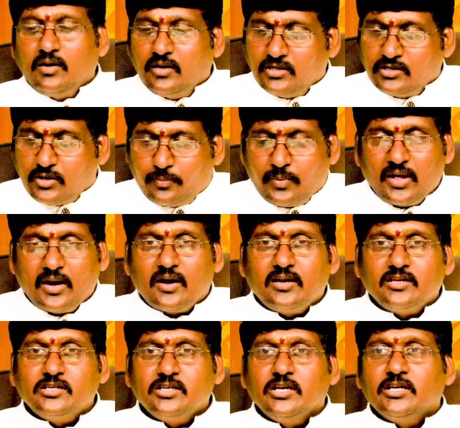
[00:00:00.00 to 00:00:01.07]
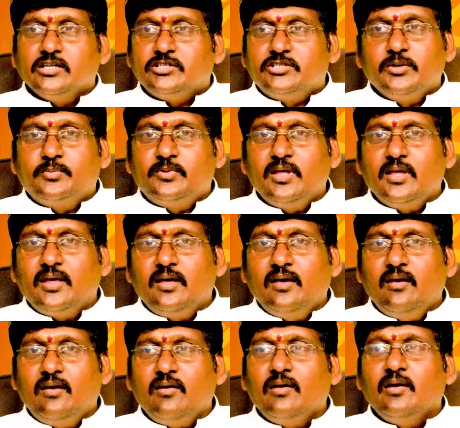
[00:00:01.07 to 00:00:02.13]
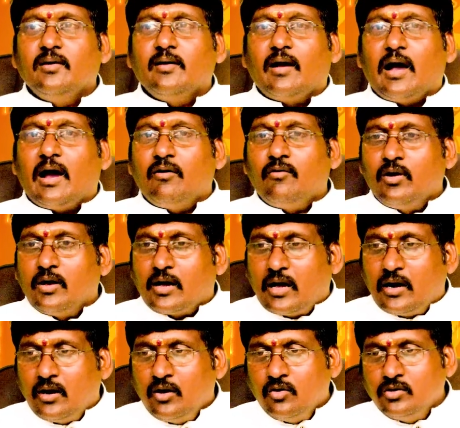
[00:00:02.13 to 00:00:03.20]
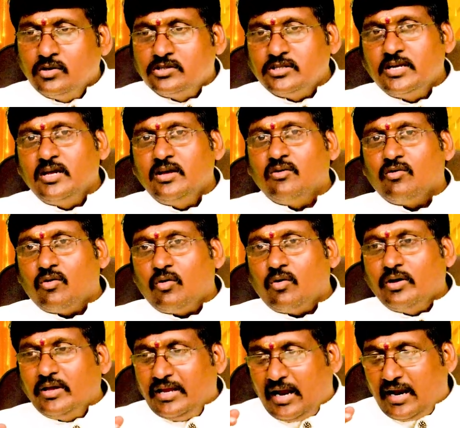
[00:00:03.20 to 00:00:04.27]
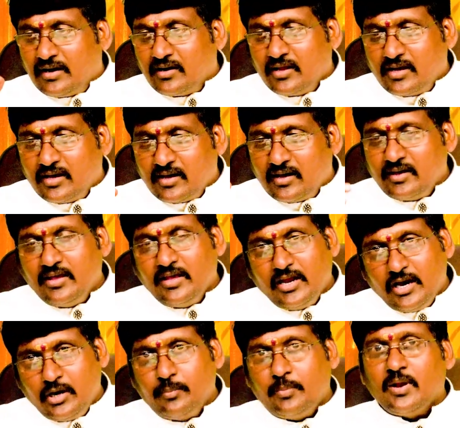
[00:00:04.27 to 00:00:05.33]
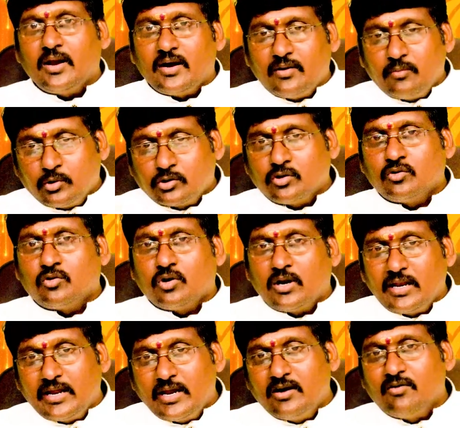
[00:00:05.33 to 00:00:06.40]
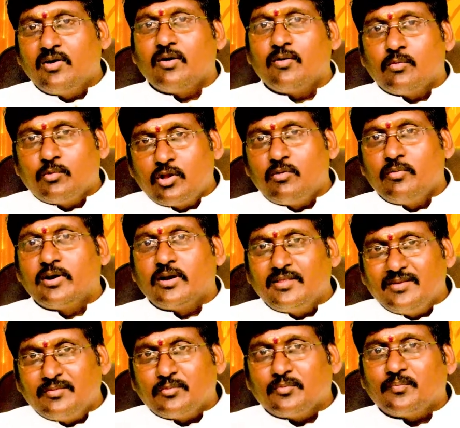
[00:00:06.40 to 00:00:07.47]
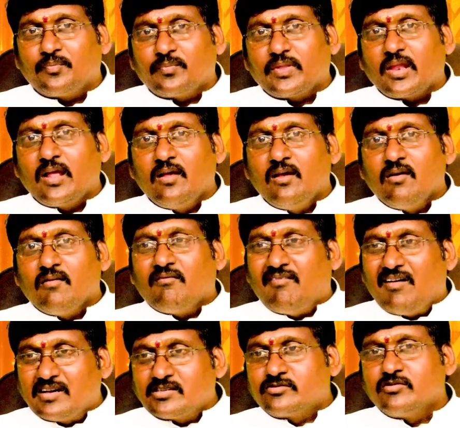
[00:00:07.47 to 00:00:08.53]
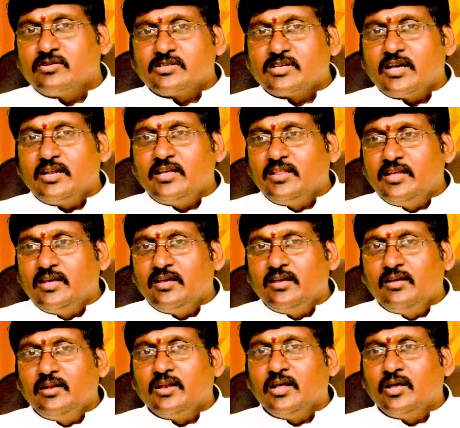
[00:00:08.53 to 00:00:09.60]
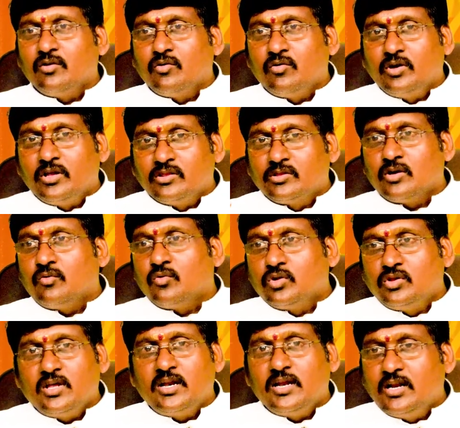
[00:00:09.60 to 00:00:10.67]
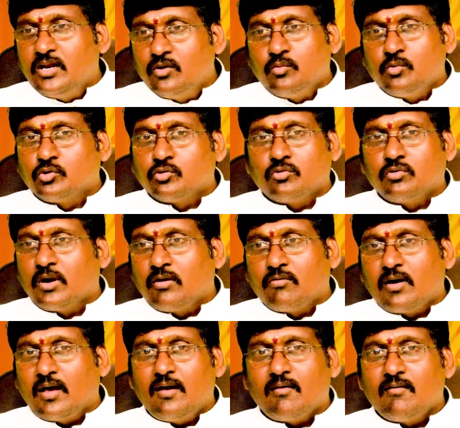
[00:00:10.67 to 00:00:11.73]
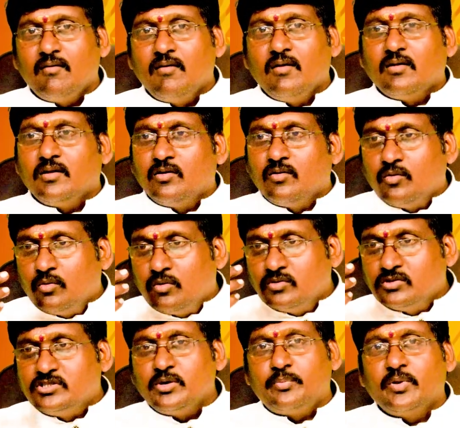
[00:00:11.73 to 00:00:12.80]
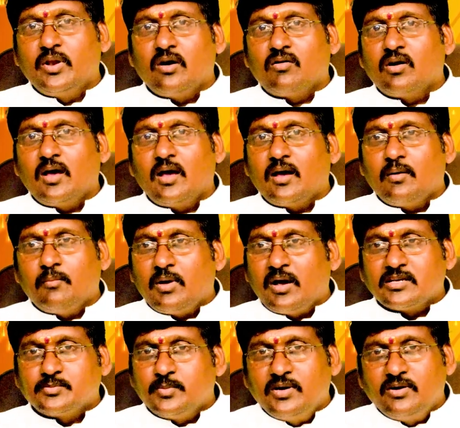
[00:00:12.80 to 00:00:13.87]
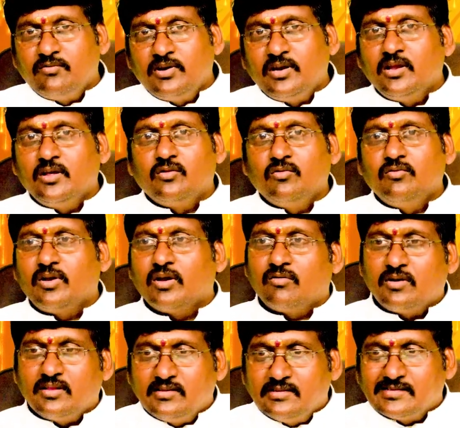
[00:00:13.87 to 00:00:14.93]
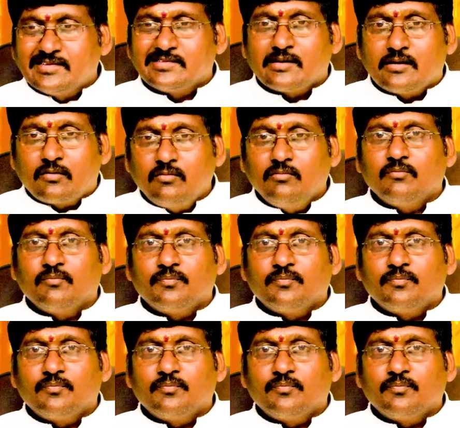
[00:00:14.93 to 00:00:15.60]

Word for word: నేను చెప్పానండి చెప్తే ఆవిడ కళ్ళ నుంచి అంటే ఏడిపోయినండి మొత్తం టోటల్గా ఏడవడమే మొదలుపెట్టింది వాస్తవం సార్ ఇది నేను ఎంత వద్దని నేను మొత్తుకున్నా కూడా నేను చెప్పినా కూడా మా హస్బెండ్ వినలేదు వినకుండా తీసేశారు